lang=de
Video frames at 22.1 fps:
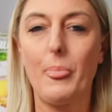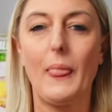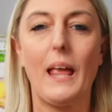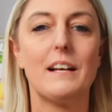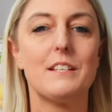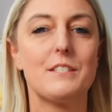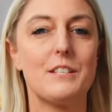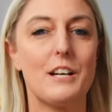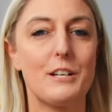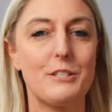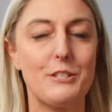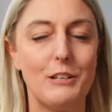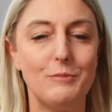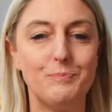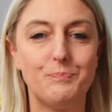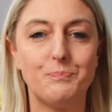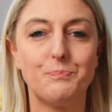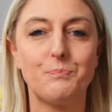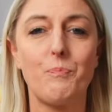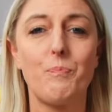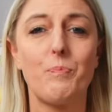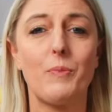Ich sag dir,
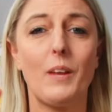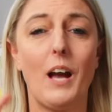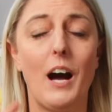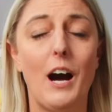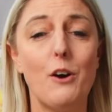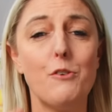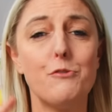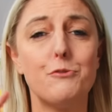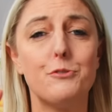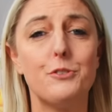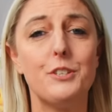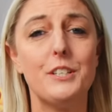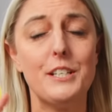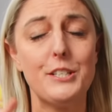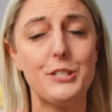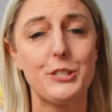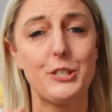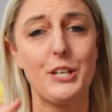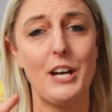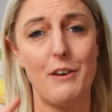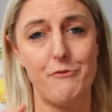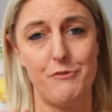auch für
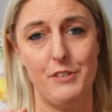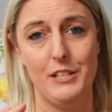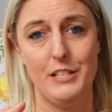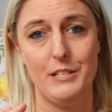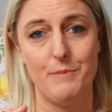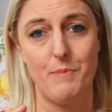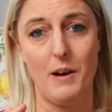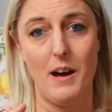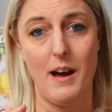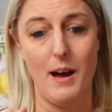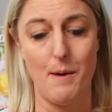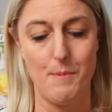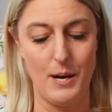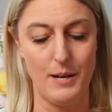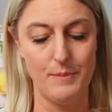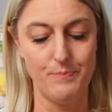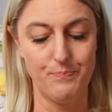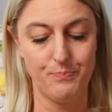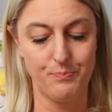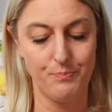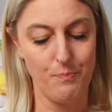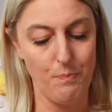
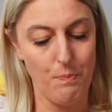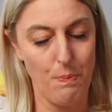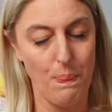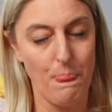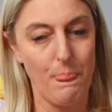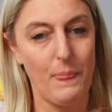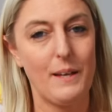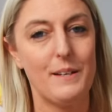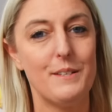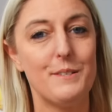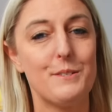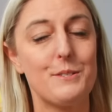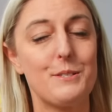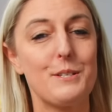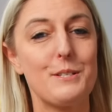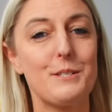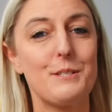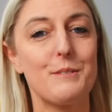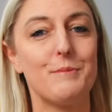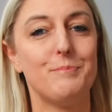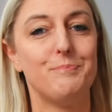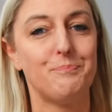Nicht-Kaffeeliebhaber ist
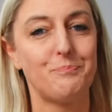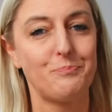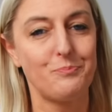das